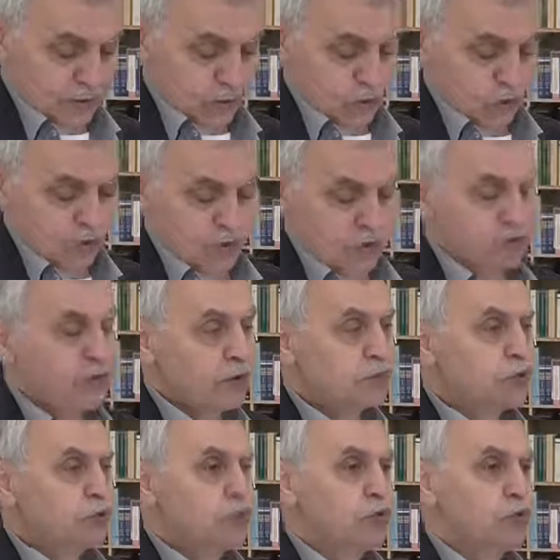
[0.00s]
onun
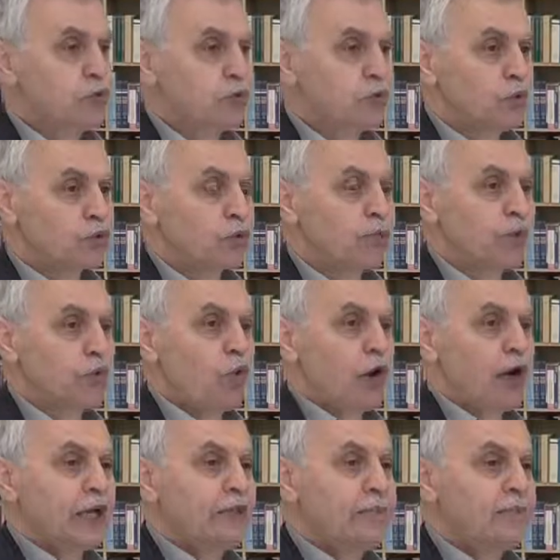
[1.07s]
teferrükünü o zaman
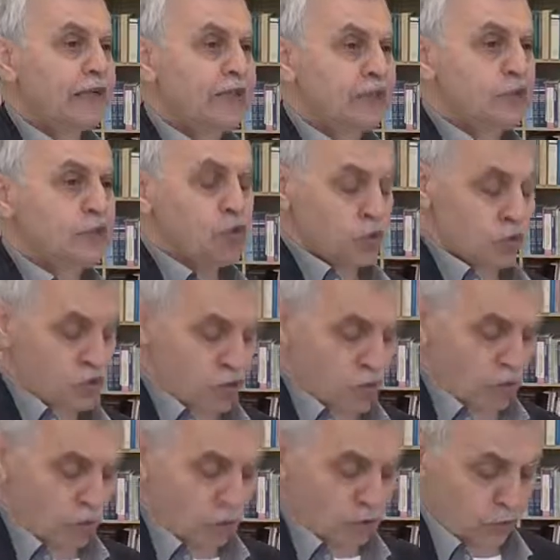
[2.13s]
o alimlerden çok
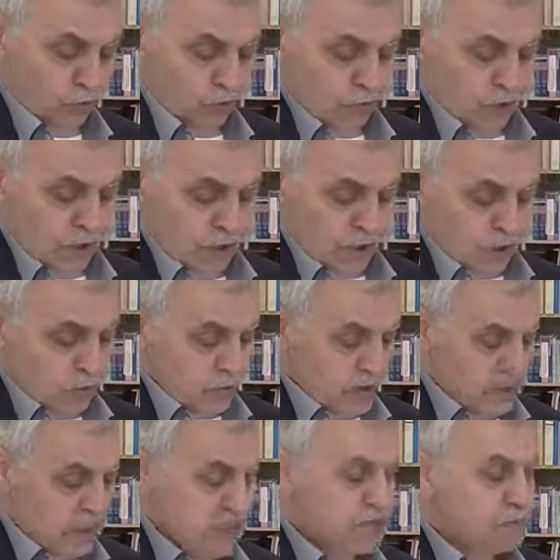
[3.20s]
üstün olduğunu
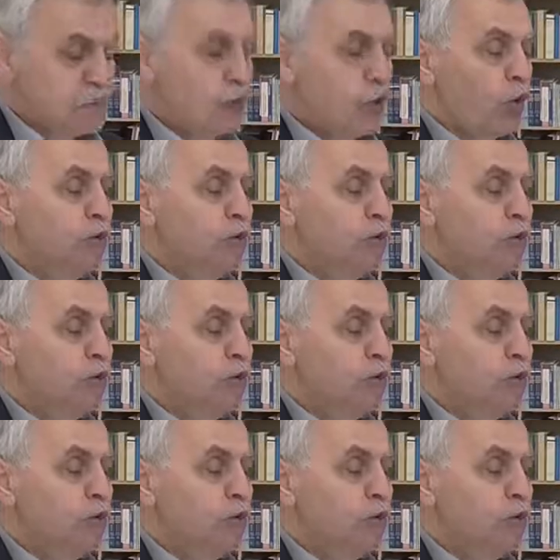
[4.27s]
ve kisbi